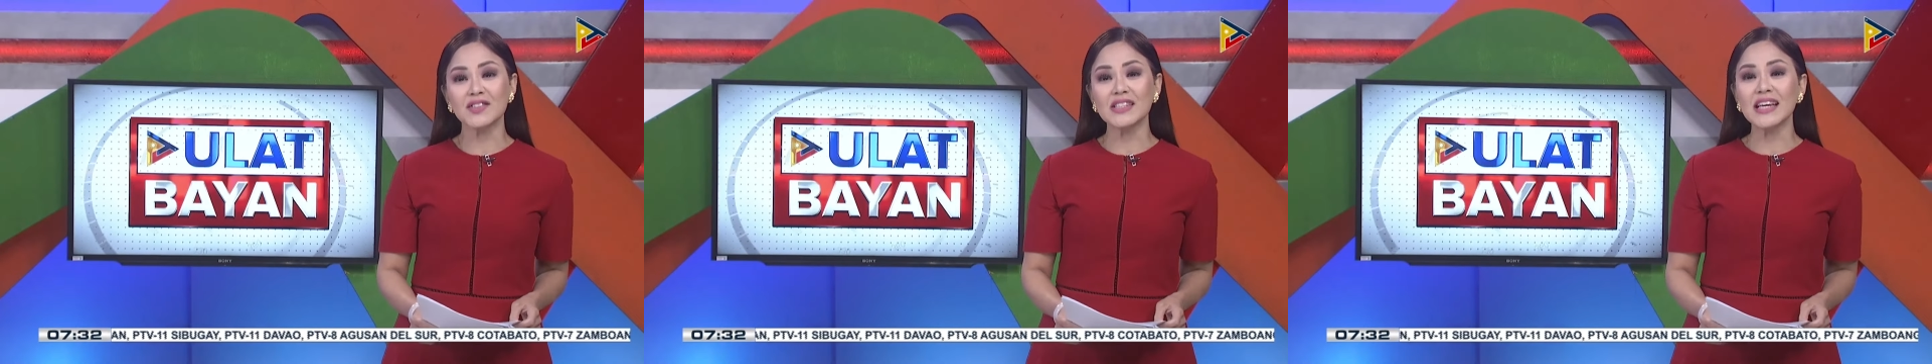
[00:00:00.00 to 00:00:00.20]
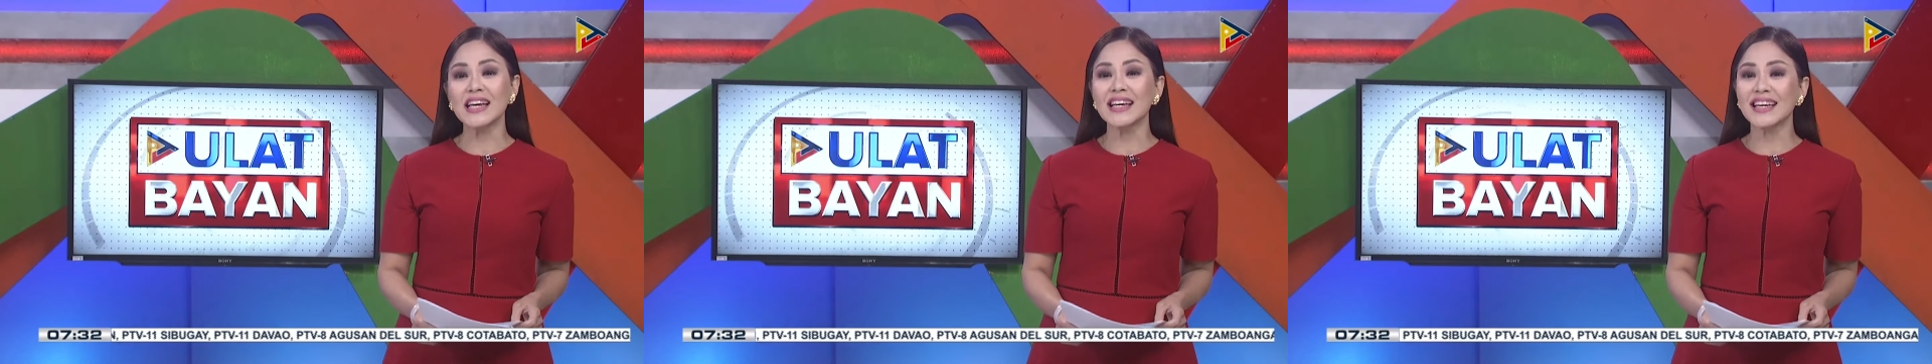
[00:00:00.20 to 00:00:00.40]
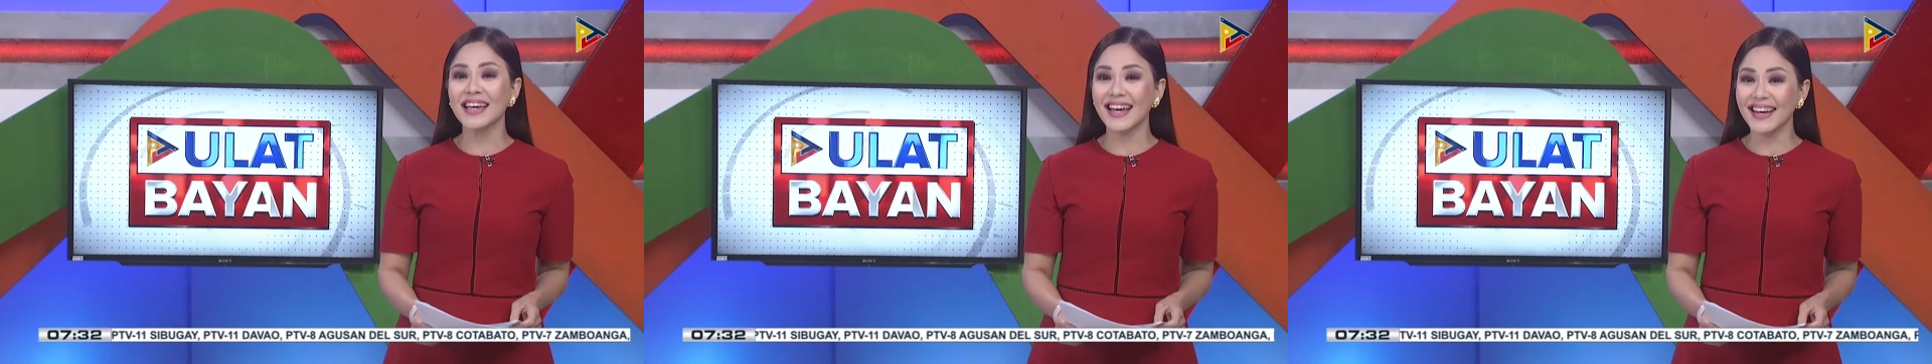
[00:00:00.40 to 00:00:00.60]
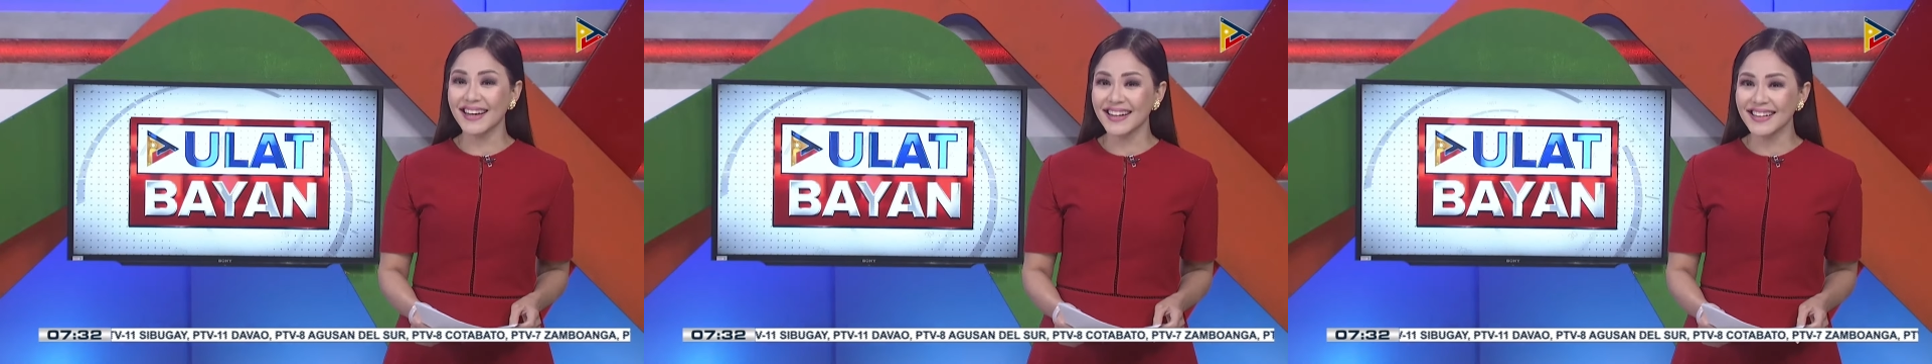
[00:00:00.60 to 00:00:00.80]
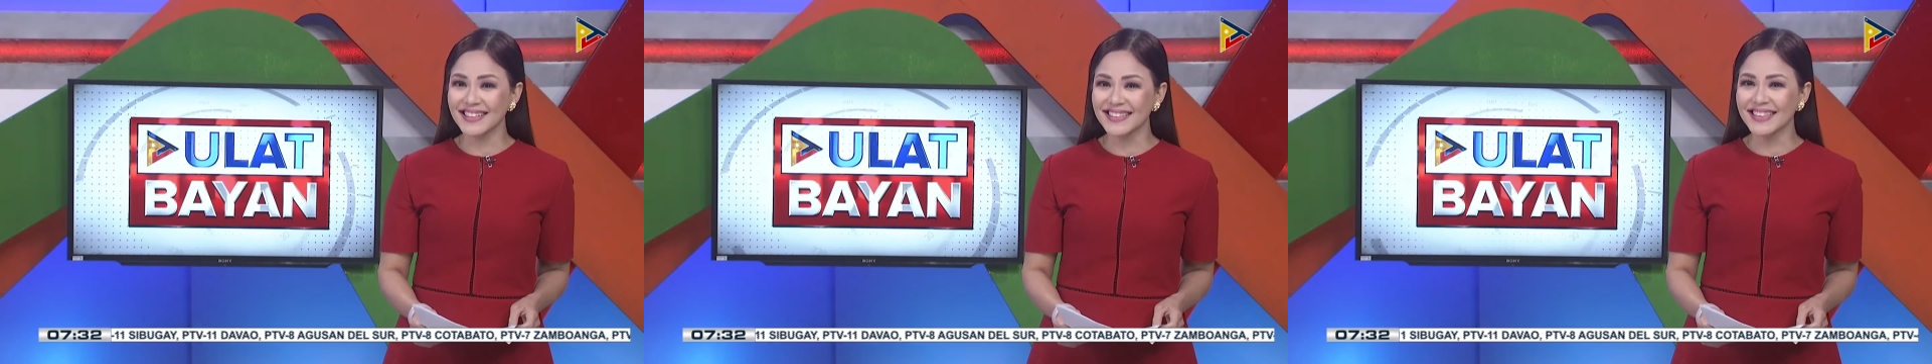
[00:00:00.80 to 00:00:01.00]

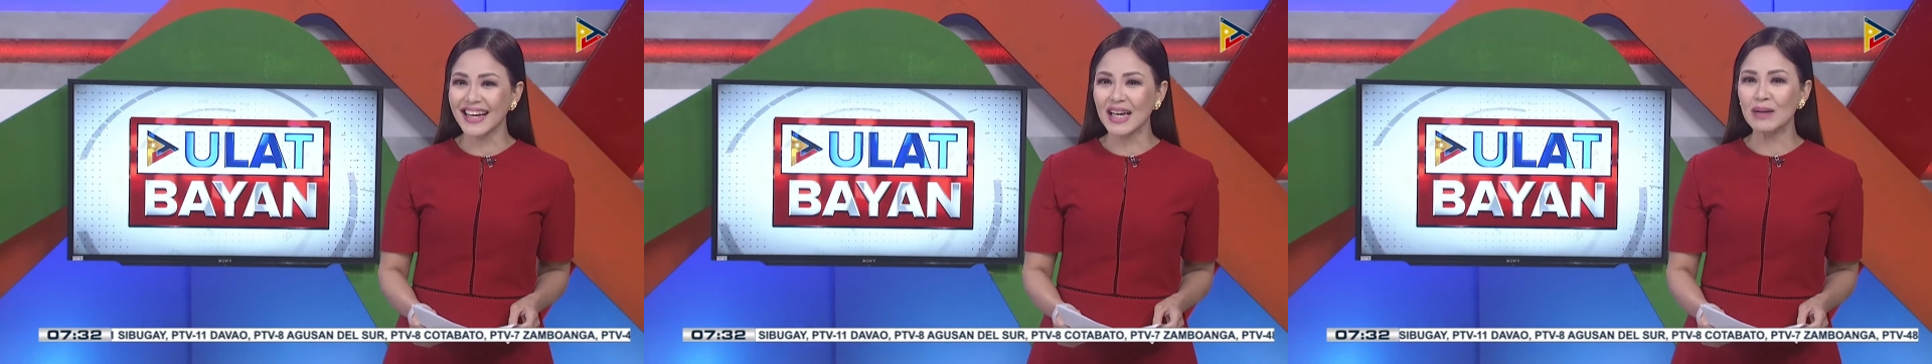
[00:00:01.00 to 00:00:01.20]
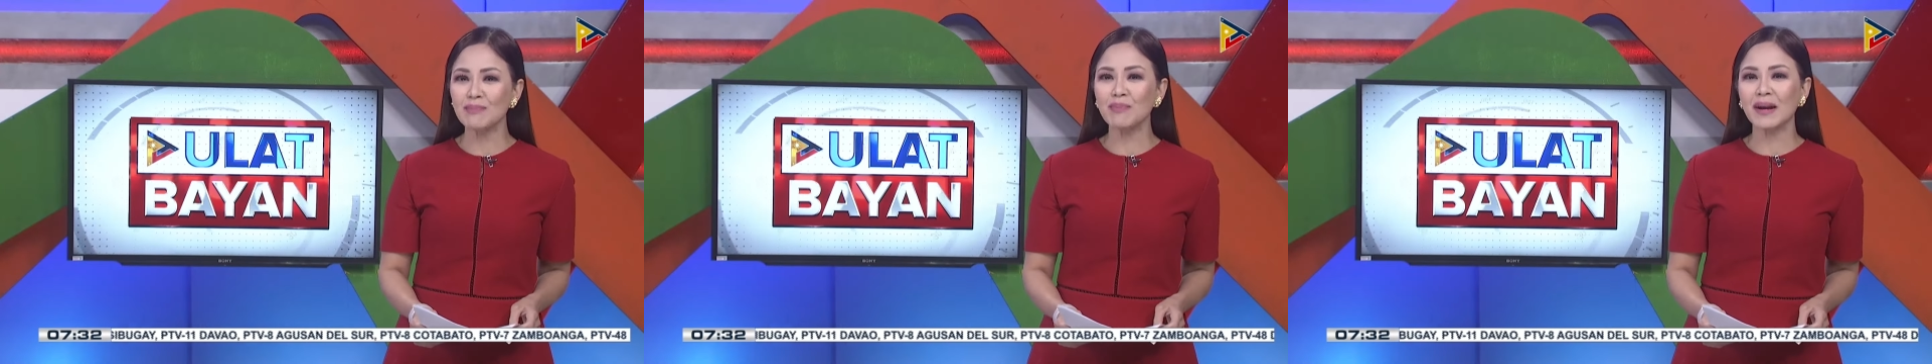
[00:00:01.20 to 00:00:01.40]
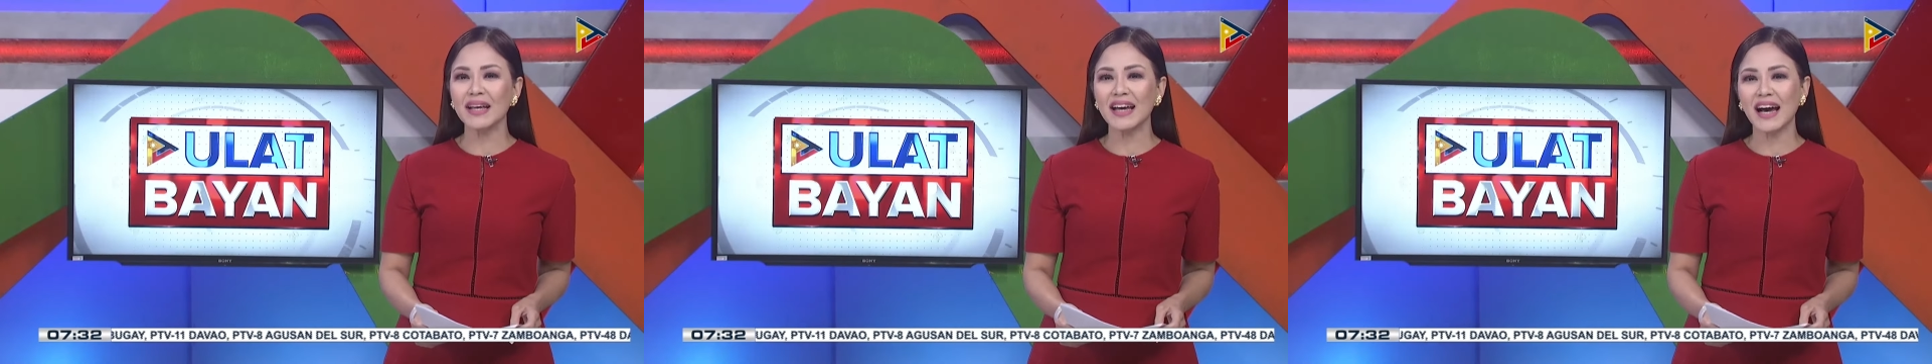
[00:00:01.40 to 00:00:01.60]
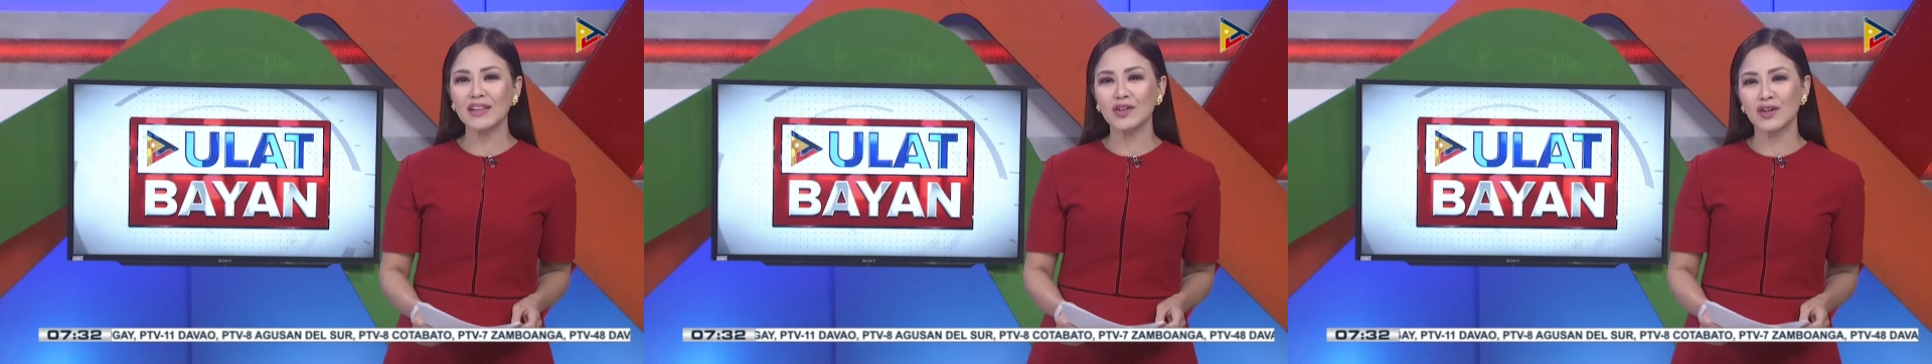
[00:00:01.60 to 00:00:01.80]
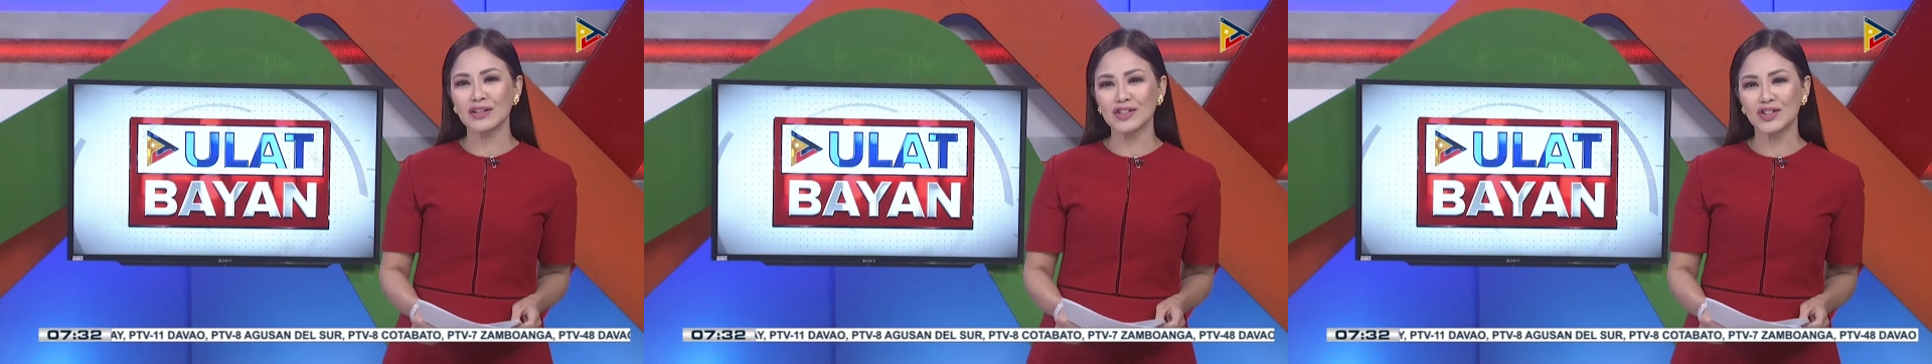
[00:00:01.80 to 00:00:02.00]
single na
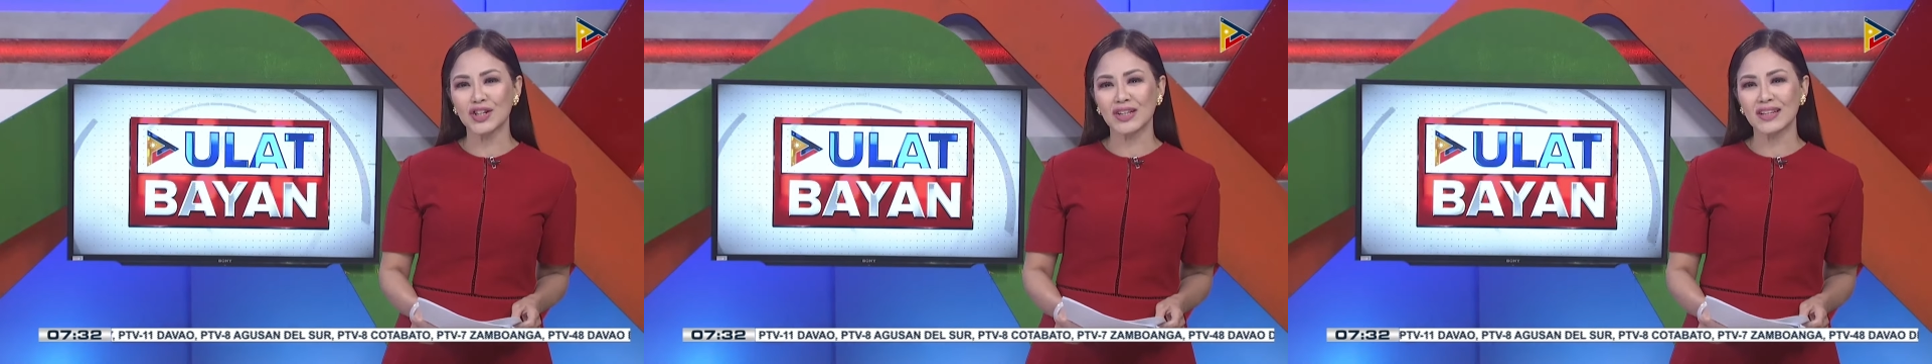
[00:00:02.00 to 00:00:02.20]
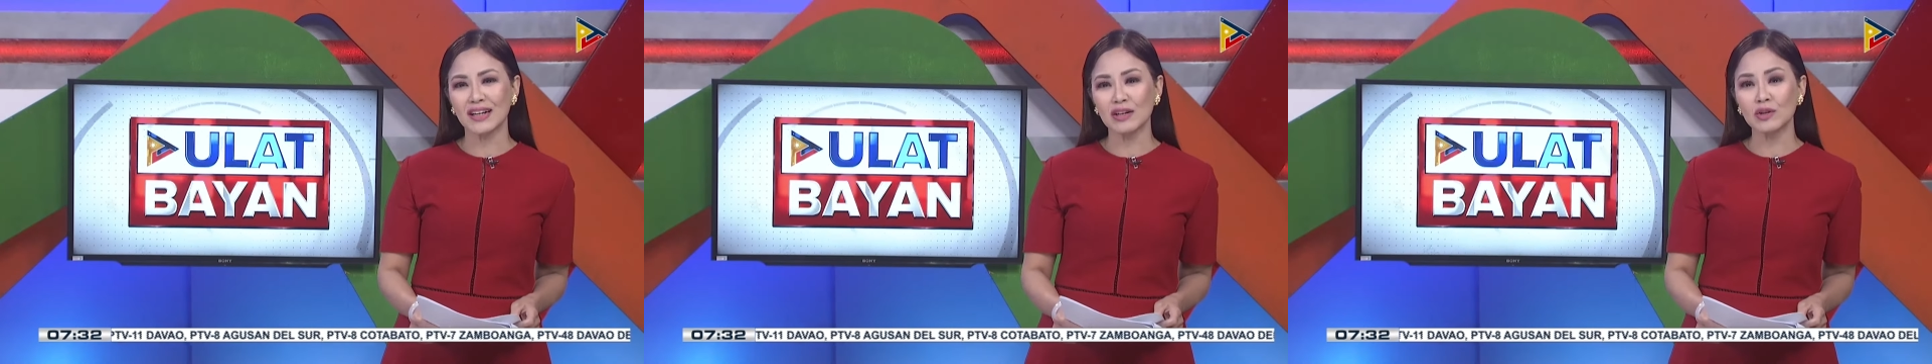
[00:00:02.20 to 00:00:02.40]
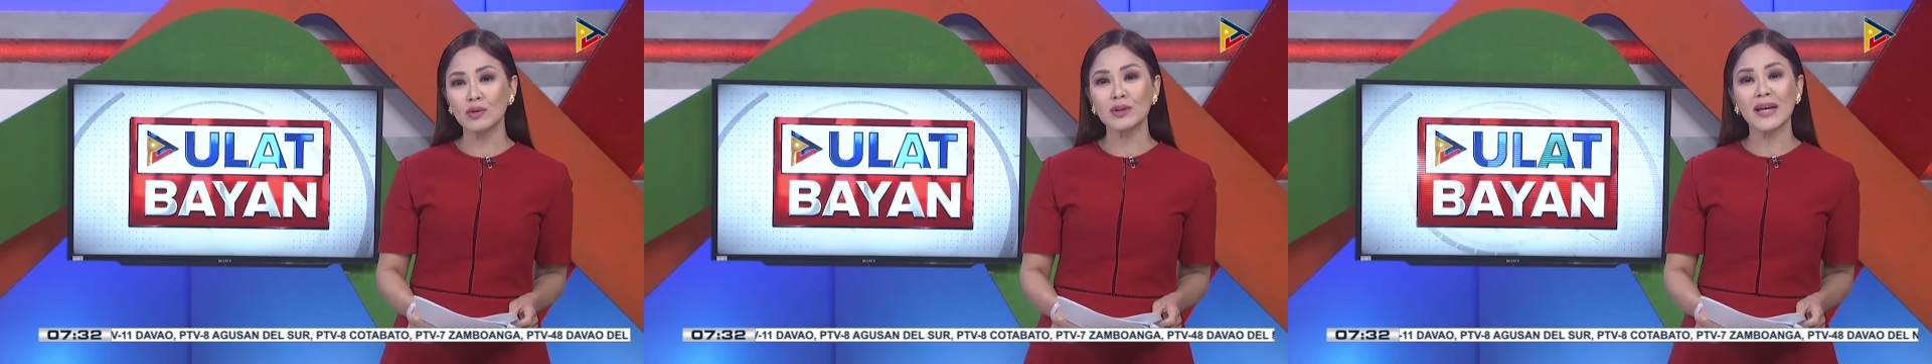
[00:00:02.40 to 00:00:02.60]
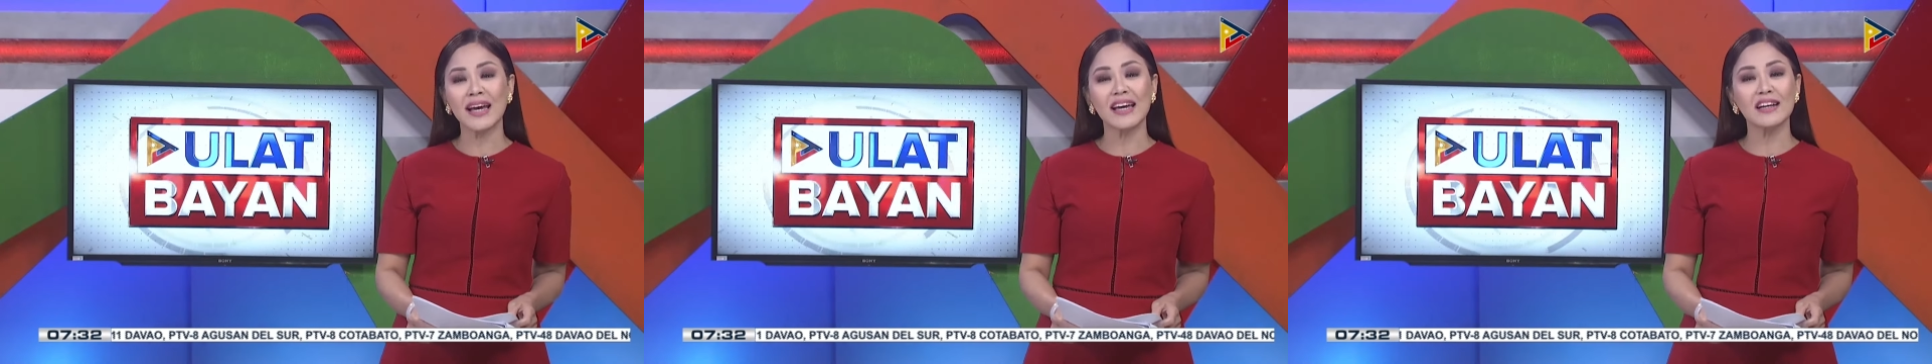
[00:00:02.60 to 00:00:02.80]
empleyado ng General Luna